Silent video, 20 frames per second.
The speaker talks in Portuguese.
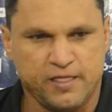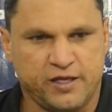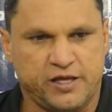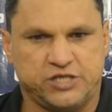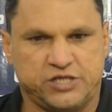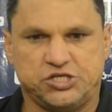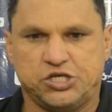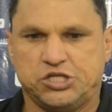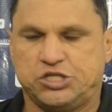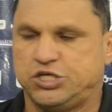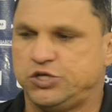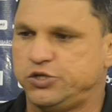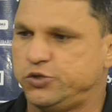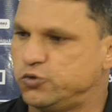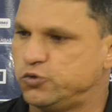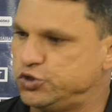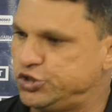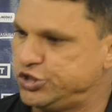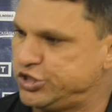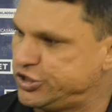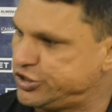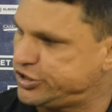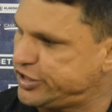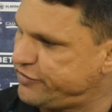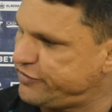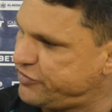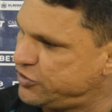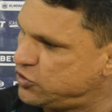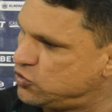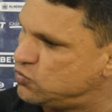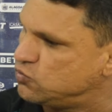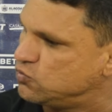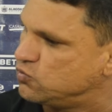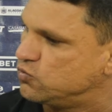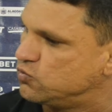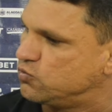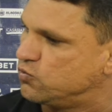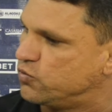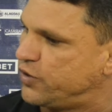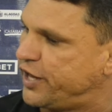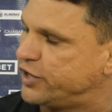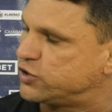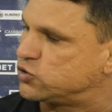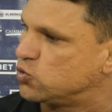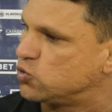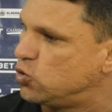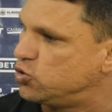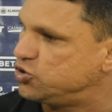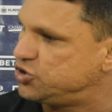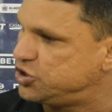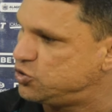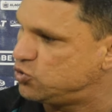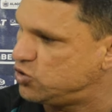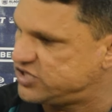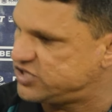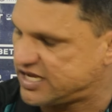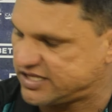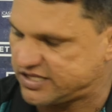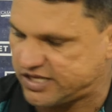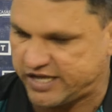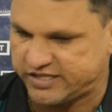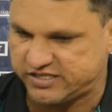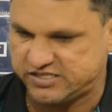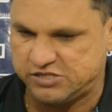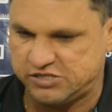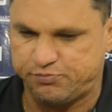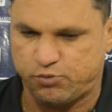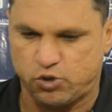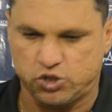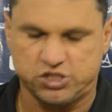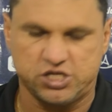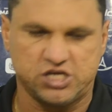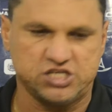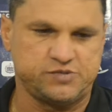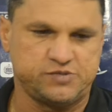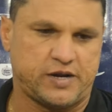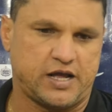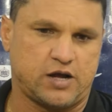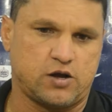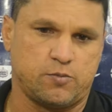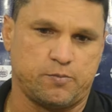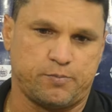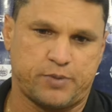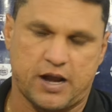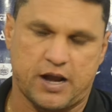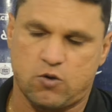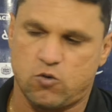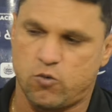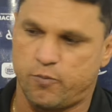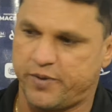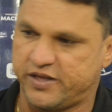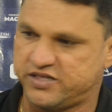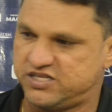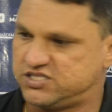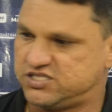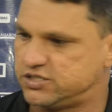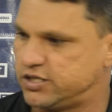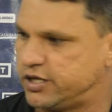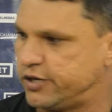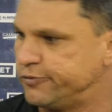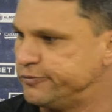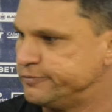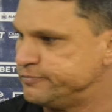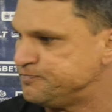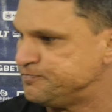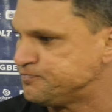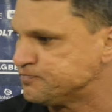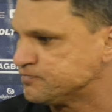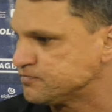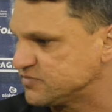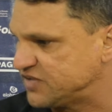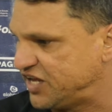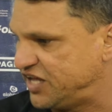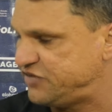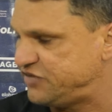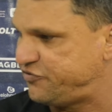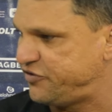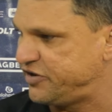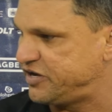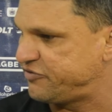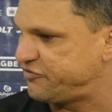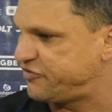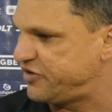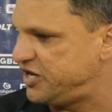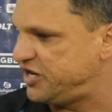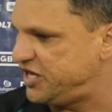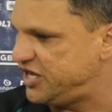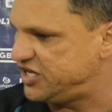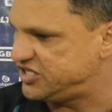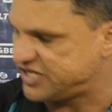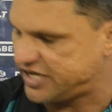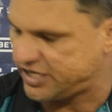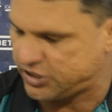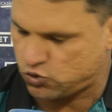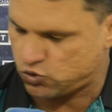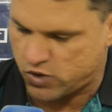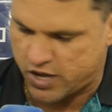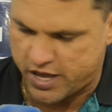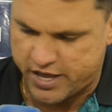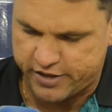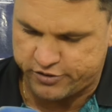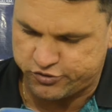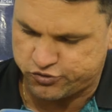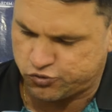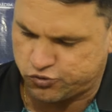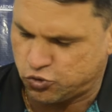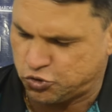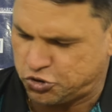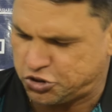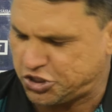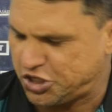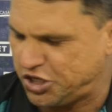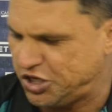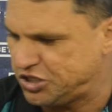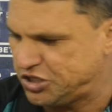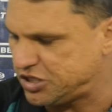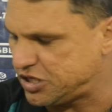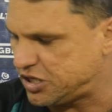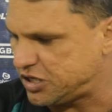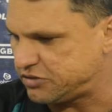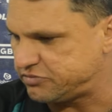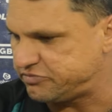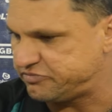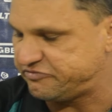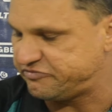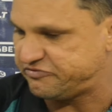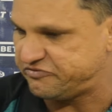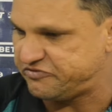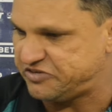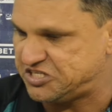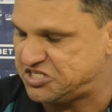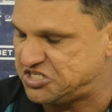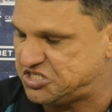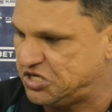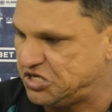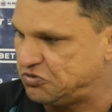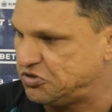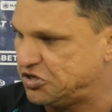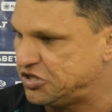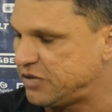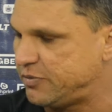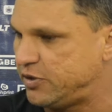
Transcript: A gente hoje teve um retorno de dois atletas importantes para a competição. A gente fica feliz, já entrou aí, jogou 30, 25, 30